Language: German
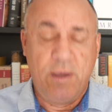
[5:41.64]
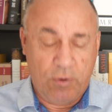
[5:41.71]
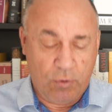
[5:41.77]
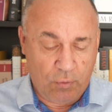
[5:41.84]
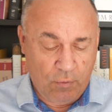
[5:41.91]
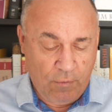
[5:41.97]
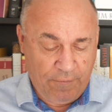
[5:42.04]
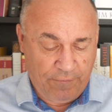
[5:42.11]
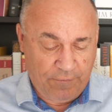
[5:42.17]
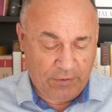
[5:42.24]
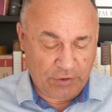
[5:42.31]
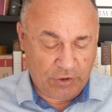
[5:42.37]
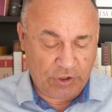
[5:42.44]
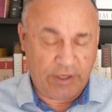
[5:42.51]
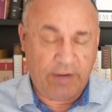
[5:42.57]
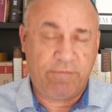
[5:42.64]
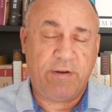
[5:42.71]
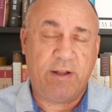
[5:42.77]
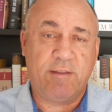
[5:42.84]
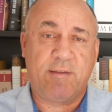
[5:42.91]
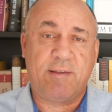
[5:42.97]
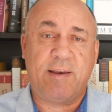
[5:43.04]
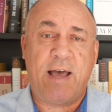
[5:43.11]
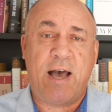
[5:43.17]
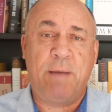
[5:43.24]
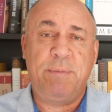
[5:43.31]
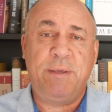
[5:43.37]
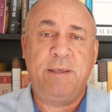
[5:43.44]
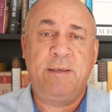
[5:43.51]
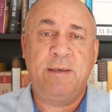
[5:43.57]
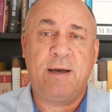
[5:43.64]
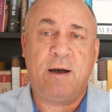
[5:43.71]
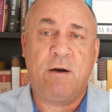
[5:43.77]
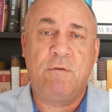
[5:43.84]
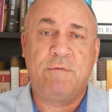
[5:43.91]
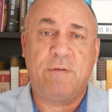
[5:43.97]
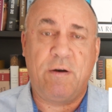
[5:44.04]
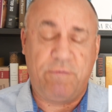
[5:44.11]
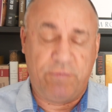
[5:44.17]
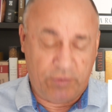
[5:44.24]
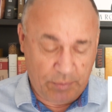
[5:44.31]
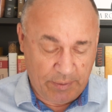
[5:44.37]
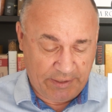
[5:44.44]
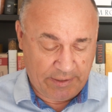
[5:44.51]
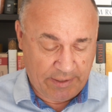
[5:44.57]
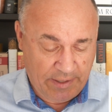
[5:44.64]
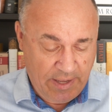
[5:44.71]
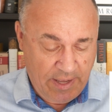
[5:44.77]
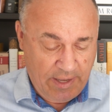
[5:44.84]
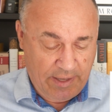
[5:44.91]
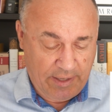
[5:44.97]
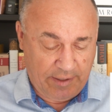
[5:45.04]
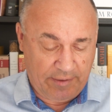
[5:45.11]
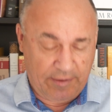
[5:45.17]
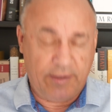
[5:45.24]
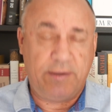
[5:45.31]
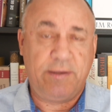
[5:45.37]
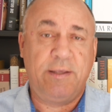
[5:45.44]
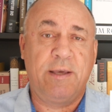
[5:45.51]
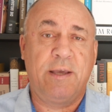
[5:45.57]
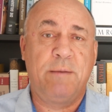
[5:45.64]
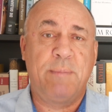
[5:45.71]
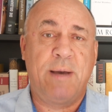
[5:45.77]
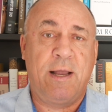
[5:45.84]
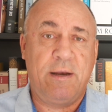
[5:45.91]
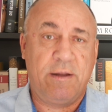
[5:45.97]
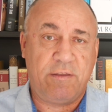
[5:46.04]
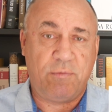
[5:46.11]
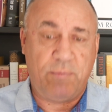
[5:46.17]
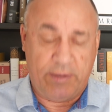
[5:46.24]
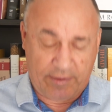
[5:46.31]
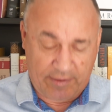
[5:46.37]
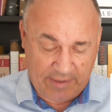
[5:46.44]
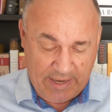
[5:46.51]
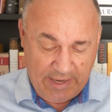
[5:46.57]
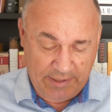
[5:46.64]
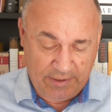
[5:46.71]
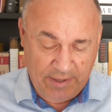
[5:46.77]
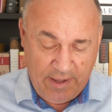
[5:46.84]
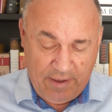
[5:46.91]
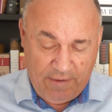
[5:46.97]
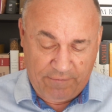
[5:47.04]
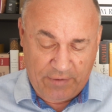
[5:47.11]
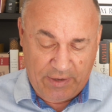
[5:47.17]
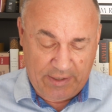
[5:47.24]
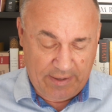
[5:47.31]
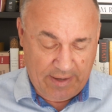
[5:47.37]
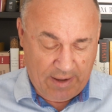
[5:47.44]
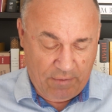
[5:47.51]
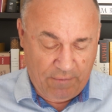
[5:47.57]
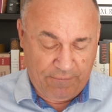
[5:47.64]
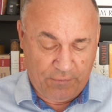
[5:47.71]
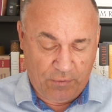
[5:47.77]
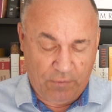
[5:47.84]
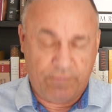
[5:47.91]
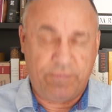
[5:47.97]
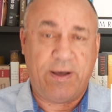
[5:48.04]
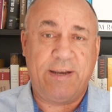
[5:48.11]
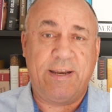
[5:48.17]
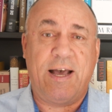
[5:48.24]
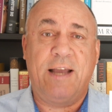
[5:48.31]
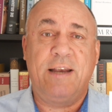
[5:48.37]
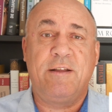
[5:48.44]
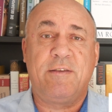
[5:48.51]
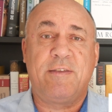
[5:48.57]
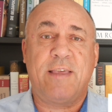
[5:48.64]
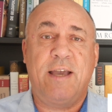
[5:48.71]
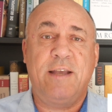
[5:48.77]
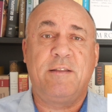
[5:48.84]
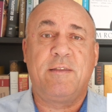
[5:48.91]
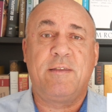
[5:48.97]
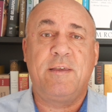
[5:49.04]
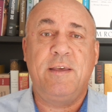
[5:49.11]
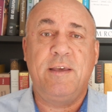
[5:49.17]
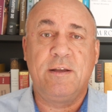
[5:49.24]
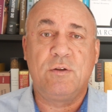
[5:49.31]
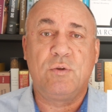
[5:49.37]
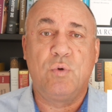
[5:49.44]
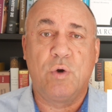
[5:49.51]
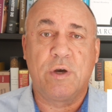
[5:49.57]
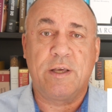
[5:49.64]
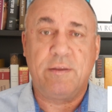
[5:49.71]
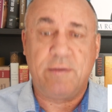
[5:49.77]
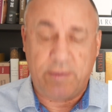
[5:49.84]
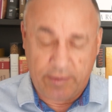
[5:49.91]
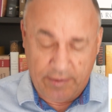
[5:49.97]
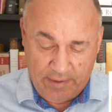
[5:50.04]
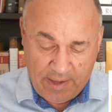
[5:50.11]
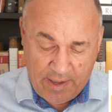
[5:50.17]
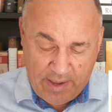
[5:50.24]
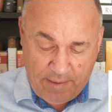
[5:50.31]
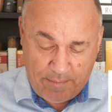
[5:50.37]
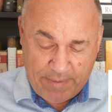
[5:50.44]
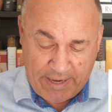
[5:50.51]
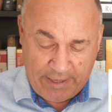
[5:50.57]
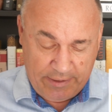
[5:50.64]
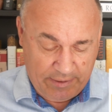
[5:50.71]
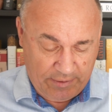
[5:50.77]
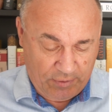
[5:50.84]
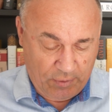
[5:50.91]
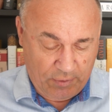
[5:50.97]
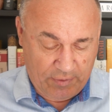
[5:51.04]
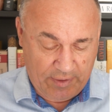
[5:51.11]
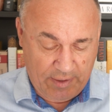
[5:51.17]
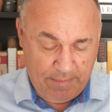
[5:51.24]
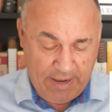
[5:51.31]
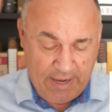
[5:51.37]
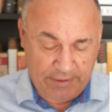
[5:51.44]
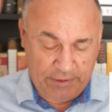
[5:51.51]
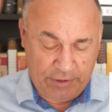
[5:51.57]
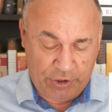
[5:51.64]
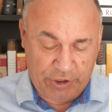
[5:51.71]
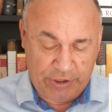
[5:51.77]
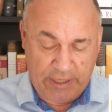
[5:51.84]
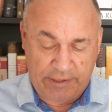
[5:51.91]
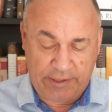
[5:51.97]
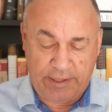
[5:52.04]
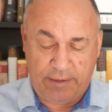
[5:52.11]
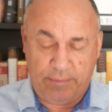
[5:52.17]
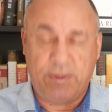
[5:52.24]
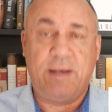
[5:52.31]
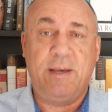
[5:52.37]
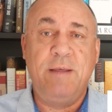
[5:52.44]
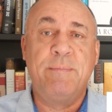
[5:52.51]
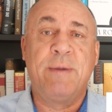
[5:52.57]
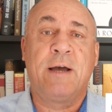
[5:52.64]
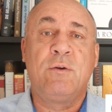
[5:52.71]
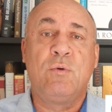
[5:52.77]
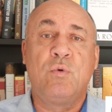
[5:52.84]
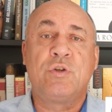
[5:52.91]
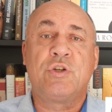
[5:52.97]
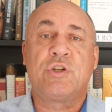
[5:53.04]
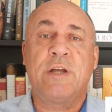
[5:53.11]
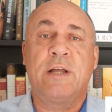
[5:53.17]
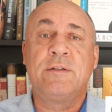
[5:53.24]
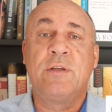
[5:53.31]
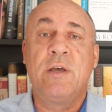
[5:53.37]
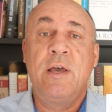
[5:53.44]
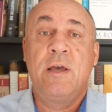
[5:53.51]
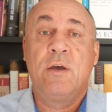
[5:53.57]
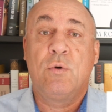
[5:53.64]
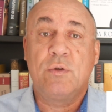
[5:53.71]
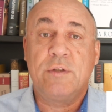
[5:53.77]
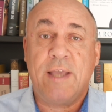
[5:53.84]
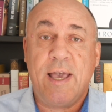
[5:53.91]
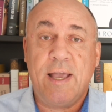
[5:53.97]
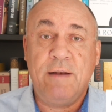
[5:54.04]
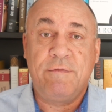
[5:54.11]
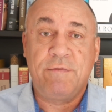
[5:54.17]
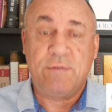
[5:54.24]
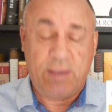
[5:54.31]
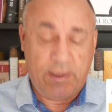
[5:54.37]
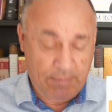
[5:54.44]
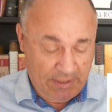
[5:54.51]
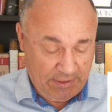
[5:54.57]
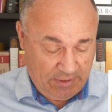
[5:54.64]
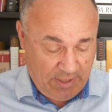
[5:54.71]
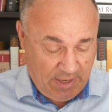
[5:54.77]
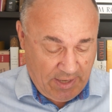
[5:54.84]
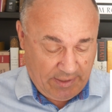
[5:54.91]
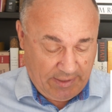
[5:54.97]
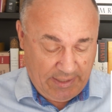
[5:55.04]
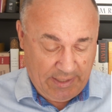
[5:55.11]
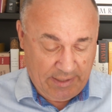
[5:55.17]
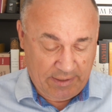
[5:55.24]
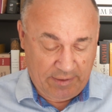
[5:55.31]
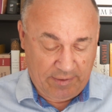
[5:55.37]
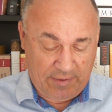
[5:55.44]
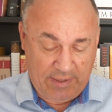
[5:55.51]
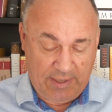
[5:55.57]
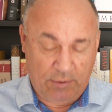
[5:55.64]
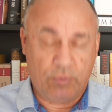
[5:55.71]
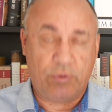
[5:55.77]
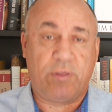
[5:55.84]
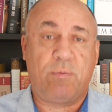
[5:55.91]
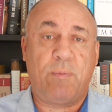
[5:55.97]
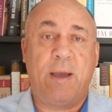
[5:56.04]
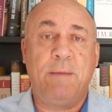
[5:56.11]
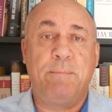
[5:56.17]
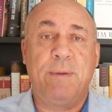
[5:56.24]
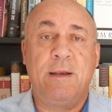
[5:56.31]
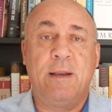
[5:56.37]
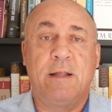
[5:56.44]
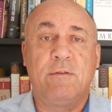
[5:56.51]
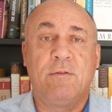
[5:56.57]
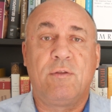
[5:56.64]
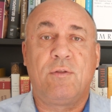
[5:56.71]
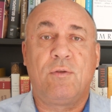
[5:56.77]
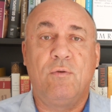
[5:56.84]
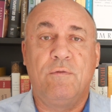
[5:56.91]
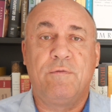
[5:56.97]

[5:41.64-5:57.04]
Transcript: Ruf von Stefan Slaby hier auf auf Twitter. Ich zitiere ihn mal, es wird Zeit für einen Aufruf an alle Sightseeing-Touristen. Meidet systematisch Städte im Klimanotstand und helft damit, deren CO2-Bilanz zu